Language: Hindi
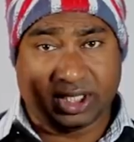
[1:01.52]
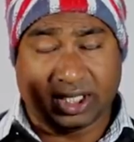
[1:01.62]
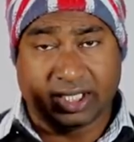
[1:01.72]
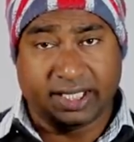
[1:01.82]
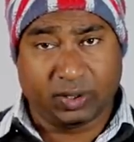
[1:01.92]

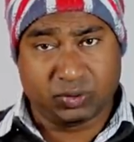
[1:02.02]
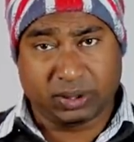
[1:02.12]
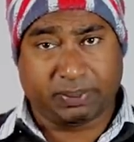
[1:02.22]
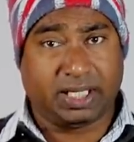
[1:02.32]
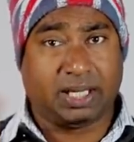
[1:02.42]
करना लेकिन
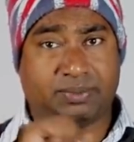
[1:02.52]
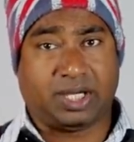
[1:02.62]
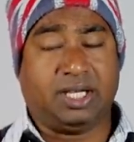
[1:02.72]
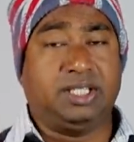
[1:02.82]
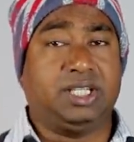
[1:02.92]
उससे पहले आप
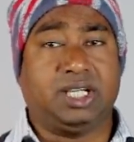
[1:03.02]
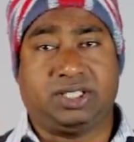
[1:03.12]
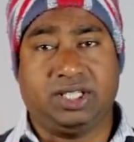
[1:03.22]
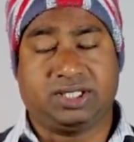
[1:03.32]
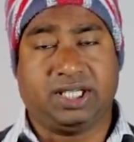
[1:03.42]
जान लीजिए
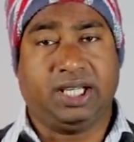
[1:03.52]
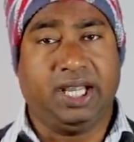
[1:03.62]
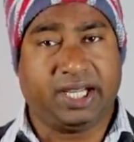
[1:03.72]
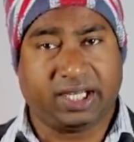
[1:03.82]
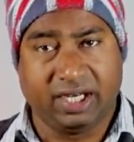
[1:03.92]
एक चीज़ कि
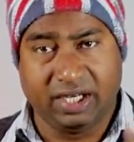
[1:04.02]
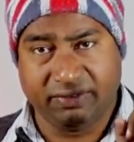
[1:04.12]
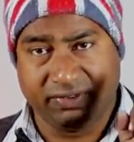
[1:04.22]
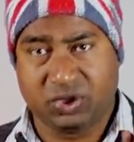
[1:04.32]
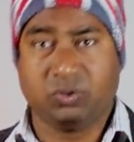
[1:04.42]
एक
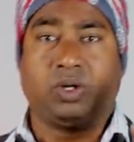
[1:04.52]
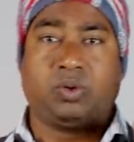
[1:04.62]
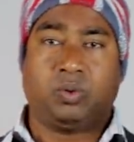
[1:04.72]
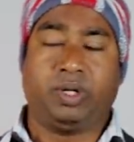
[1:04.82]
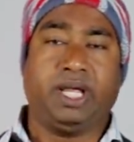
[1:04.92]
इंडिविजुअल
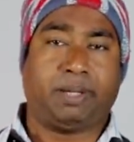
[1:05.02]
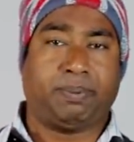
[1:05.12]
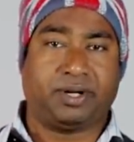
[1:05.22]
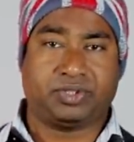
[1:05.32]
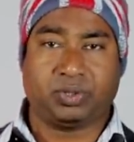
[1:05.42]
को एक
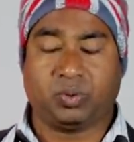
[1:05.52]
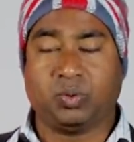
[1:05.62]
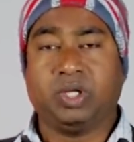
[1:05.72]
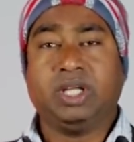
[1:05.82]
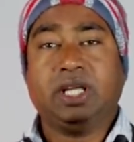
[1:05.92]
पर्सन
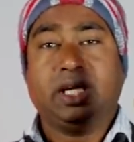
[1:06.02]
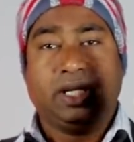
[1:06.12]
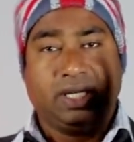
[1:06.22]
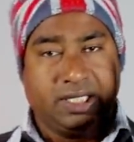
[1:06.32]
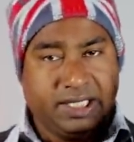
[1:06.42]
को
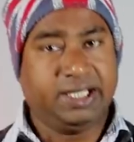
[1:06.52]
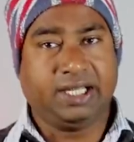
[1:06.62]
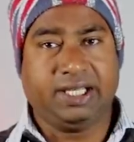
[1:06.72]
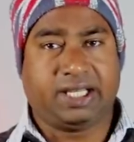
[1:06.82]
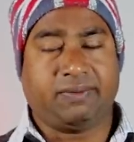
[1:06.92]

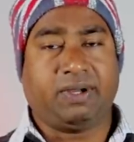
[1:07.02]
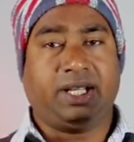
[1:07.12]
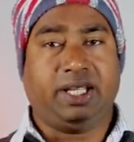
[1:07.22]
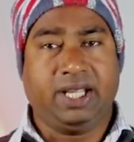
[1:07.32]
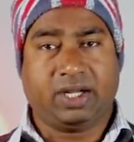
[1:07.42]
लीगली केवल
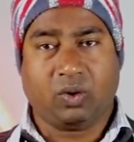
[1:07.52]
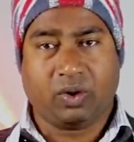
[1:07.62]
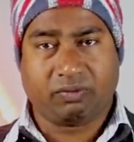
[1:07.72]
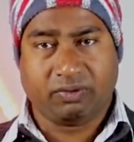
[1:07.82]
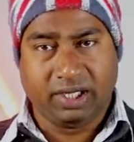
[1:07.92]
एक
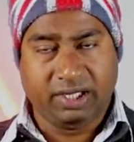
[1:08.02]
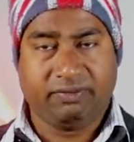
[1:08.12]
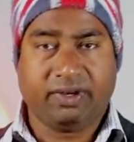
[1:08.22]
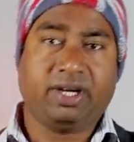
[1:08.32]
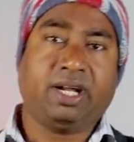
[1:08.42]
और वनली
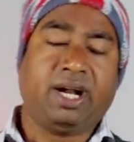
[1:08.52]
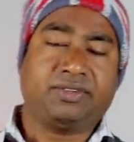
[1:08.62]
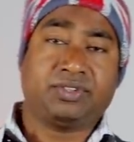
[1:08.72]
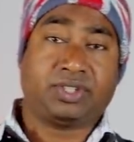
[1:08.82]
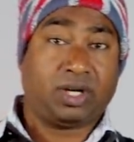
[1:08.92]
वन
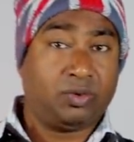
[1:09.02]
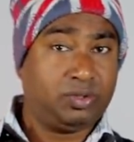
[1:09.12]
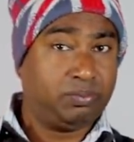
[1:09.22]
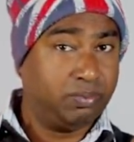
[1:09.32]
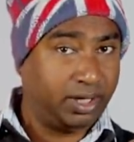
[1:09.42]
एडसेंस
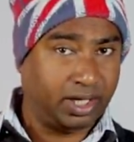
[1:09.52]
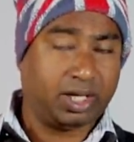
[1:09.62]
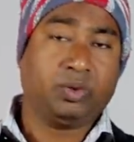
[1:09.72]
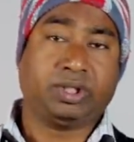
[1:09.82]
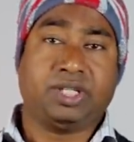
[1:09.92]
अकाउंट
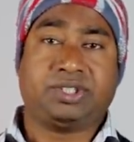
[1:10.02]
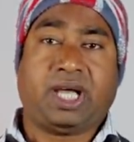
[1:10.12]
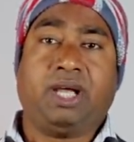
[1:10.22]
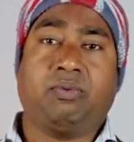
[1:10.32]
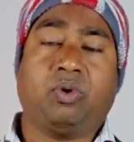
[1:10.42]
बनाना होता है
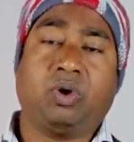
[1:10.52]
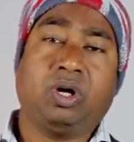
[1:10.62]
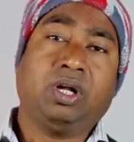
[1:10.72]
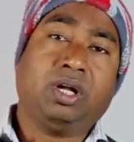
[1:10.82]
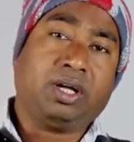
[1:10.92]
चाहे वो
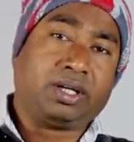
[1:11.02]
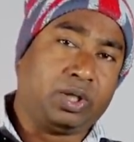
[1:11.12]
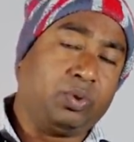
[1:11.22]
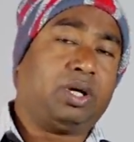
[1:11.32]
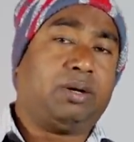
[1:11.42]

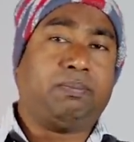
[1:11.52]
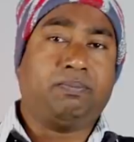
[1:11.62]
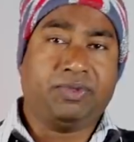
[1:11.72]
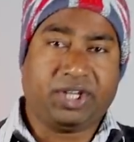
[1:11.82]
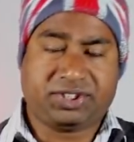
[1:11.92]
क्यों ना
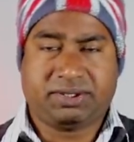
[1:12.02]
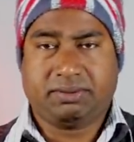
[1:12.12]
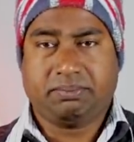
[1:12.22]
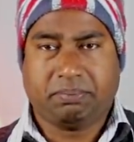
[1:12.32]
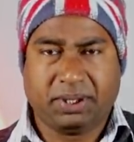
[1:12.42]
दस
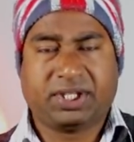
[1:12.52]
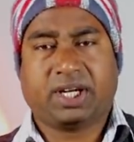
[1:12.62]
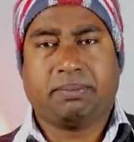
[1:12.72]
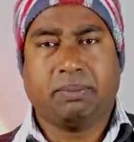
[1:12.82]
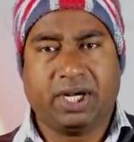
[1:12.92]

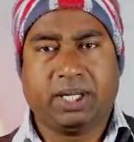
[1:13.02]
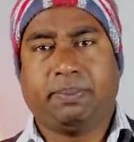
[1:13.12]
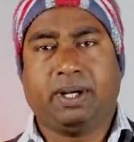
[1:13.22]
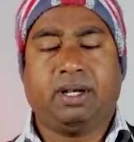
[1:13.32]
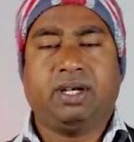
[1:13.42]
पंद्रह
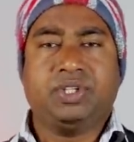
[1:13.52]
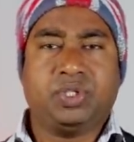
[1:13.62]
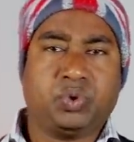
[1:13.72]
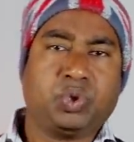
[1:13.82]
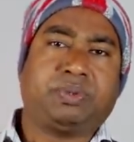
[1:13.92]
मल्टीपल
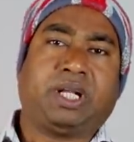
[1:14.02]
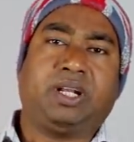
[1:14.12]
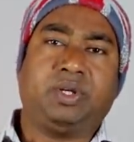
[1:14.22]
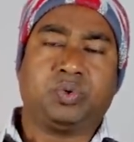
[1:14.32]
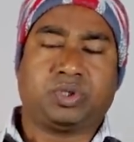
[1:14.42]
यूट्यूब
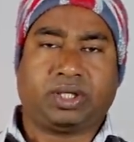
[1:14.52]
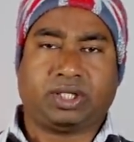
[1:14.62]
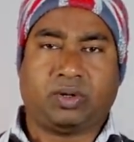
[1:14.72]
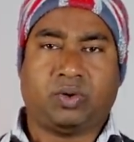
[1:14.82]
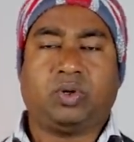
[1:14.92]
चैनल यूज़
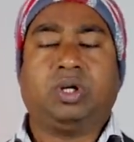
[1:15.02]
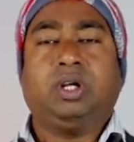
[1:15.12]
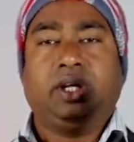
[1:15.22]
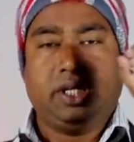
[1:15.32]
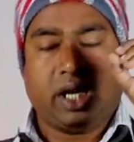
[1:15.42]
करता हो
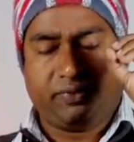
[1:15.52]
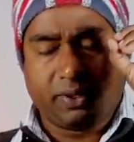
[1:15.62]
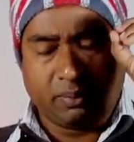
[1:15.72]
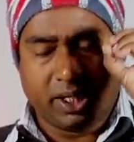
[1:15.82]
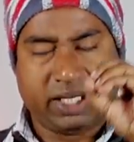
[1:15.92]
या
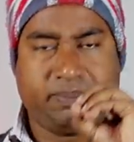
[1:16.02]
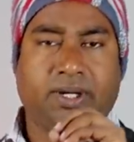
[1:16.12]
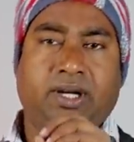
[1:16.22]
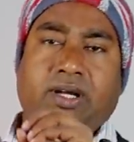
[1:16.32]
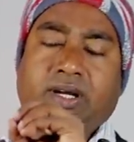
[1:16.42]
फिर मल्टीपल